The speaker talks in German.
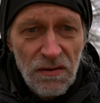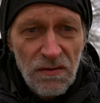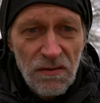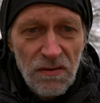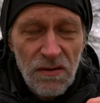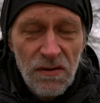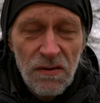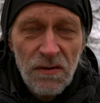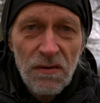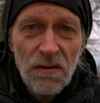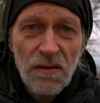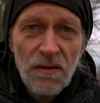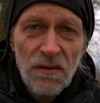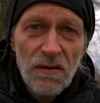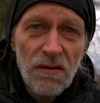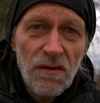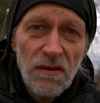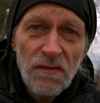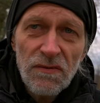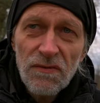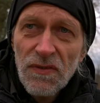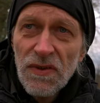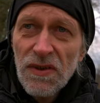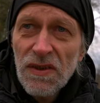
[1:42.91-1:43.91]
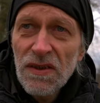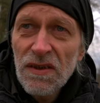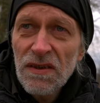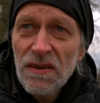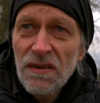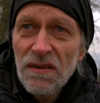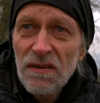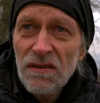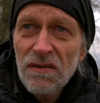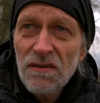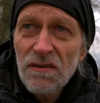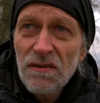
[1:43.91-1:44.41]
Ne?
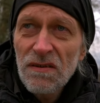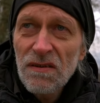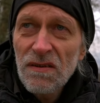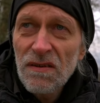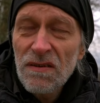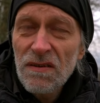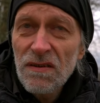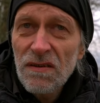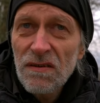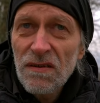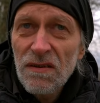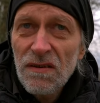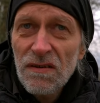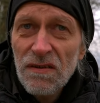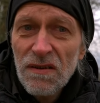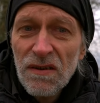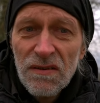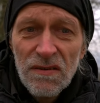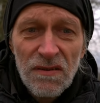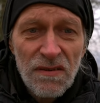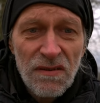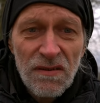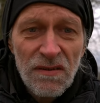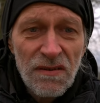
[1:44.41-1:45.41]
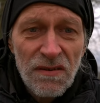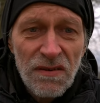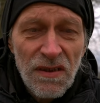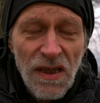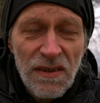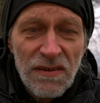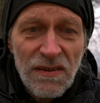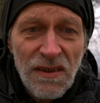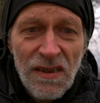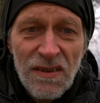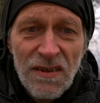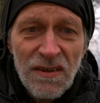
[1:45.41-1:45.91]
Weil das ist
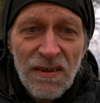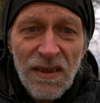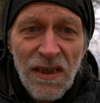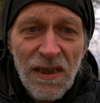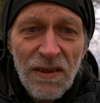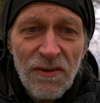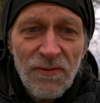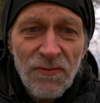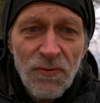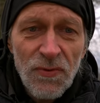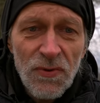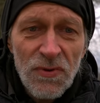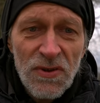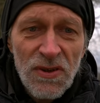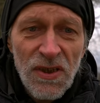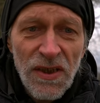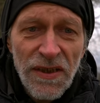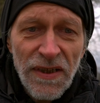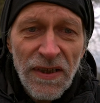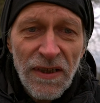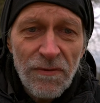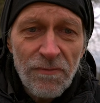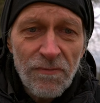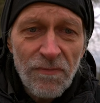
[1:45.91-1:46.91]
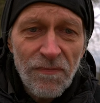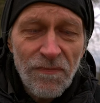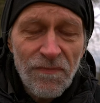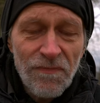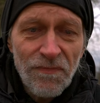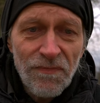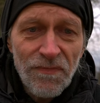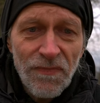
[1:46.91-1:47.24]
essentiell fürs Leben.